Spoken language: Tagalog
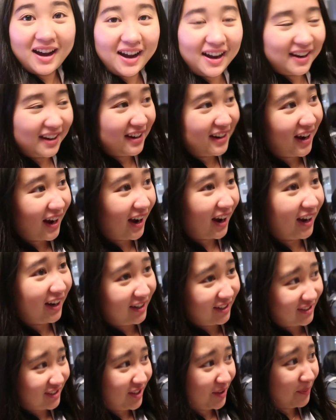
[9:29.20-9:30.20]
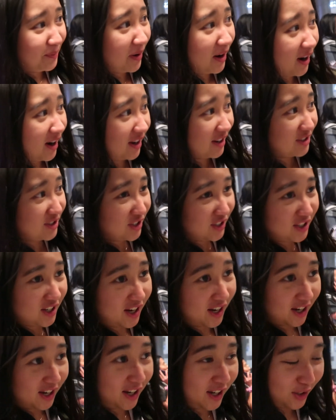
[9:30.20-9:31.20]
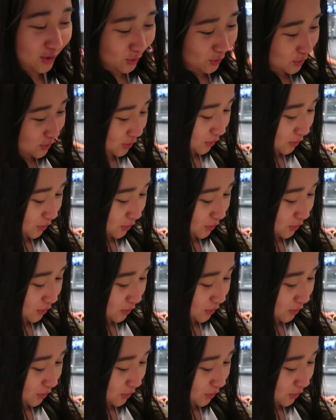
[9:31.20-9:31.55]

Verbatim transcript: Hi guys, di ba nga chinek-in ko